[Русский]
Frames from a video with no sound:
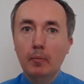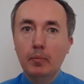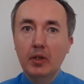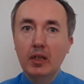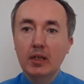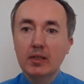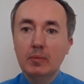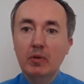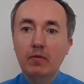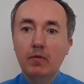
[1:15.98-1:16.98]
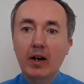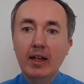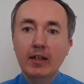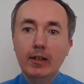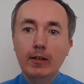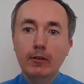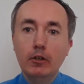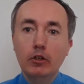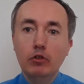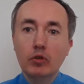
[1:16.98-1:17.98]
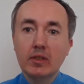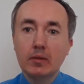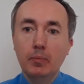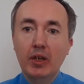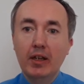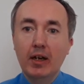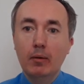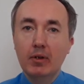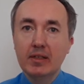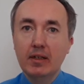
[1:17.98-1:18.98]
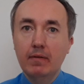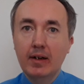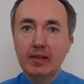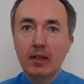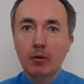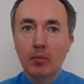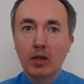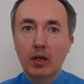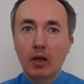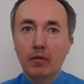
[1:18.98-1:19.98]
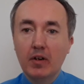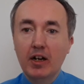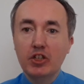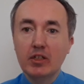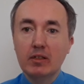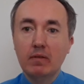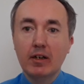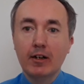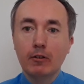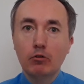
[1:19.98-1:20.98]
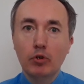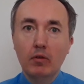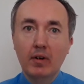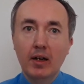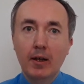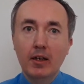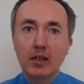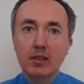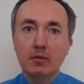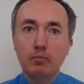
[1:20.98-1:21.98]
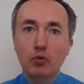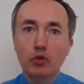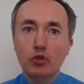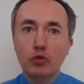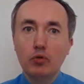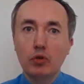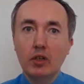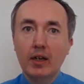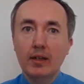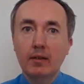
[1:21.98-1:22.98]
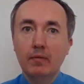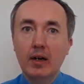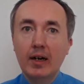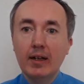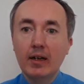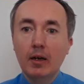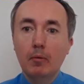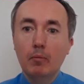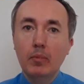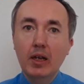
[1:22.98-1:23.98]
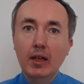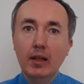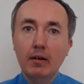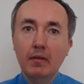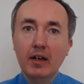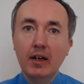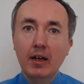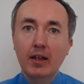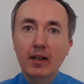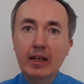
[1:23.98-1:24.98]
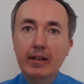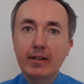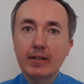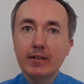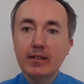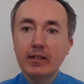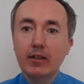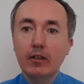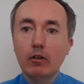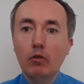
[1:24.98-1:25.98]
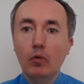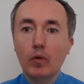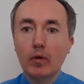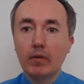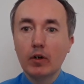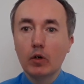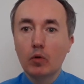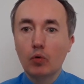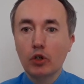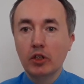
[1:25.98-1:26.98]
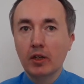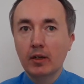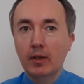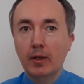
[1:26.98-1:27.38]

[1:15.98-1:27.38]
при сбивании ее с пенообразователем, в качестве которого используют отвар мыльного или солодкового корня.